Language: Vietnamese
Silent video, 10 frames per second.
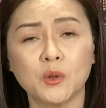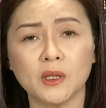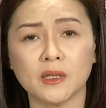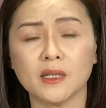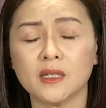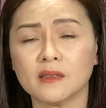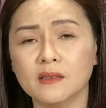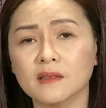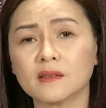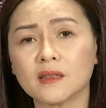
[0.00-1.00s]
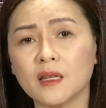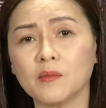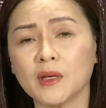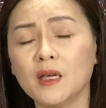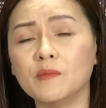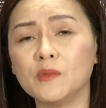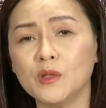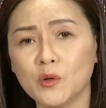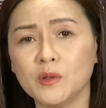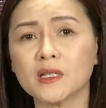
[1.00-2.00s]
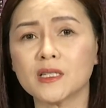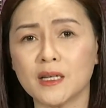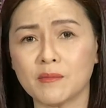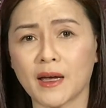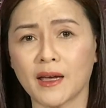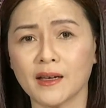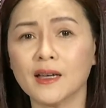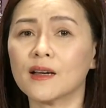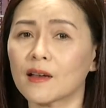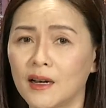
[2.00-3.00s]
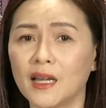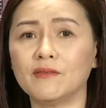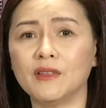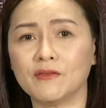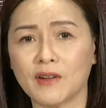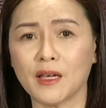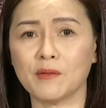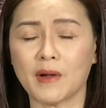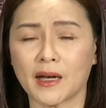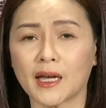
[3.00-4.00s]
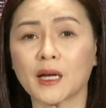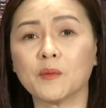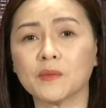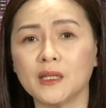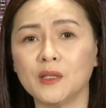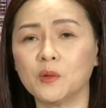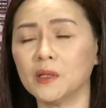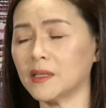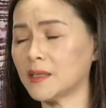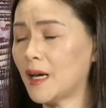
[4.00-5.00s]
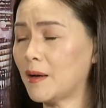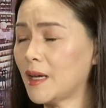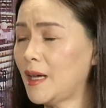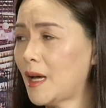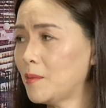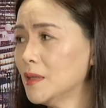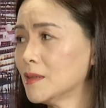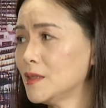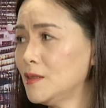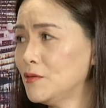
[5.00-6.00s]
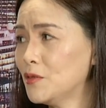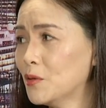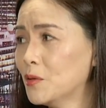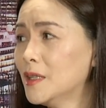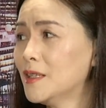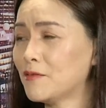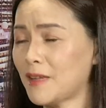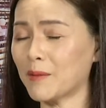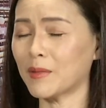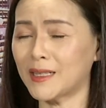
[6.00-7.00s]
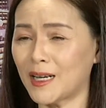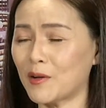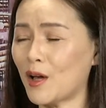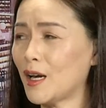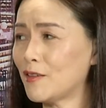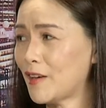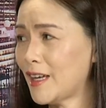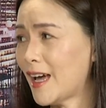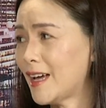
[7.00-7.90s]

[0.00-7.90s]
du lịch được tìm kiếm nhiều nhất trên mạng. Có lẽ vì vậy mà các công ty du lịch đã gây áp lực cho chính phủ làm Rồi. Vâng. cách nào đó là phải